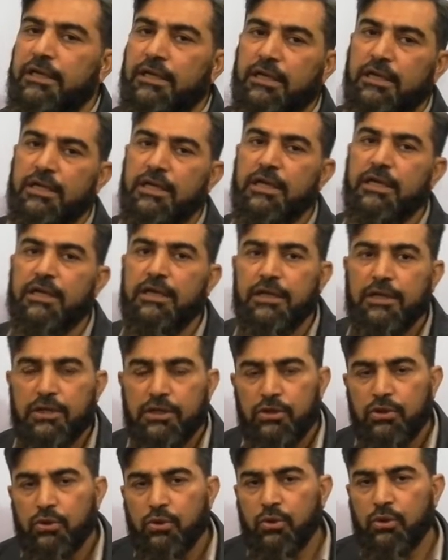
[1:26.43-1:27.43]
करेंगे
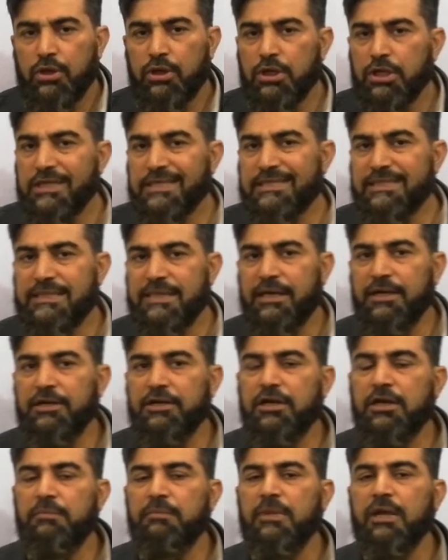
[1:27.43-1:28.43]
और इनके
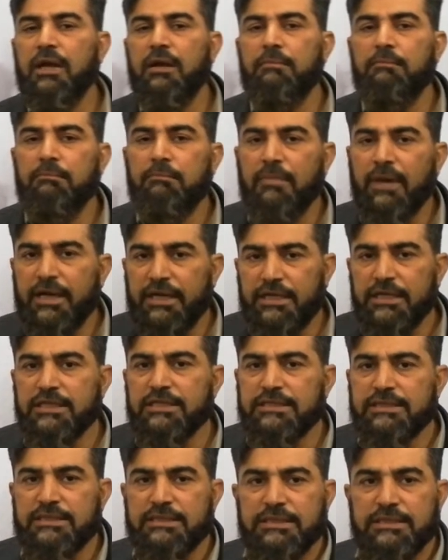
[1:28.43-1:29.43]
सेंटर में हम
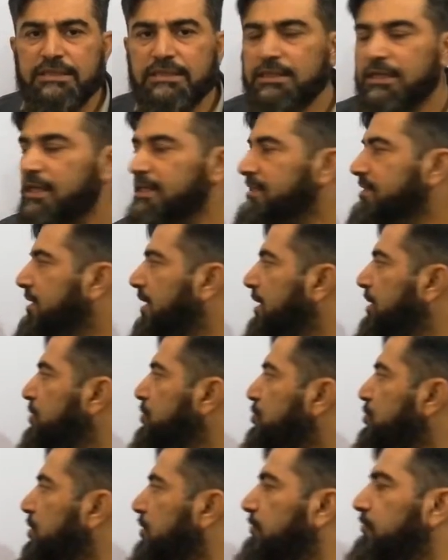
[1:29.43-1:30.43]
माइनस का साइन
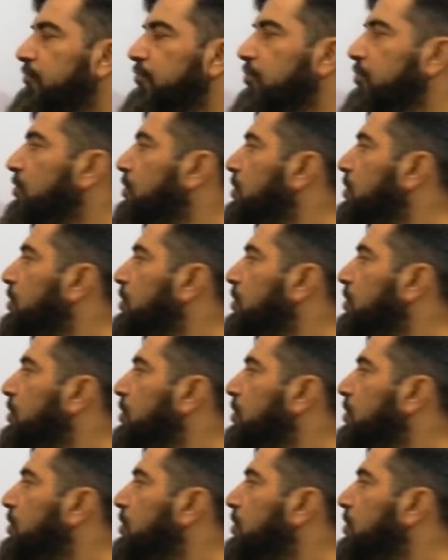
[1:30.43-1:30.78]
जो है वो